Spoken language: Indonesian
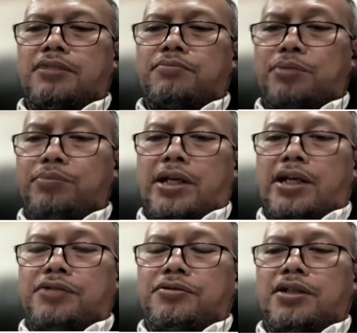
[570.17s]

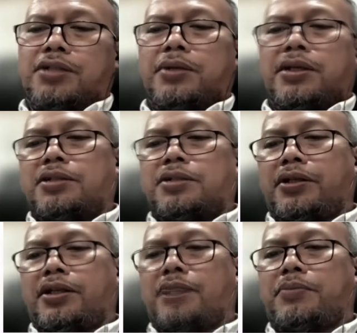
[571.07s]
pembiayaan juga sebenarnya seperti apa